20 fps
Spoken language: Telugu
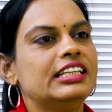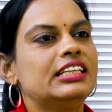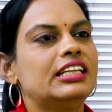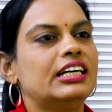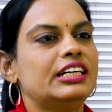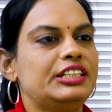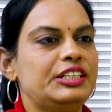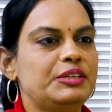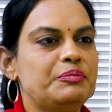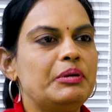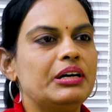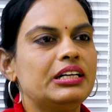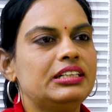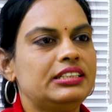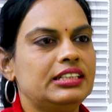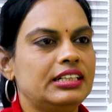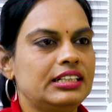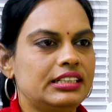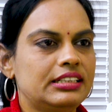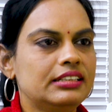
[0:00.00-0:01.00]
థర్టీ
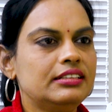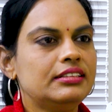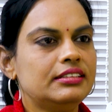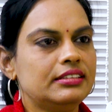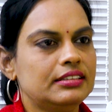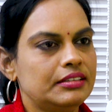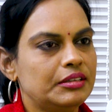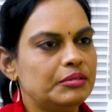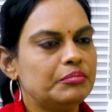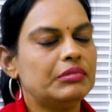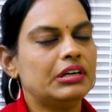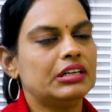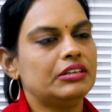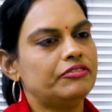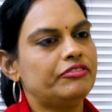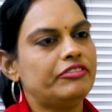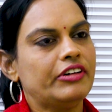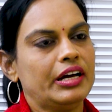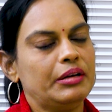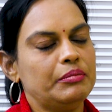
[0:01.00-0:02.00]
పర్సెంట్ మనం
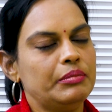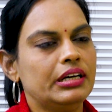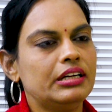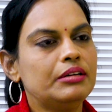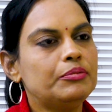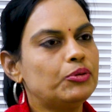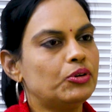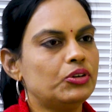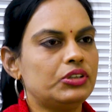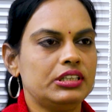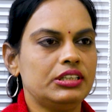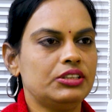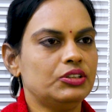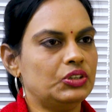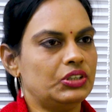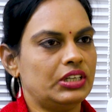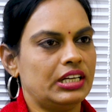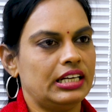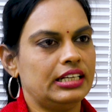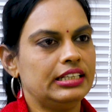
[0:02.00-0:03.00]
ఫైబర్ ప్రోటీన్
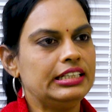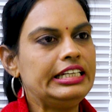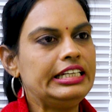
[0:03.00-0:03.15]
ఉండాలి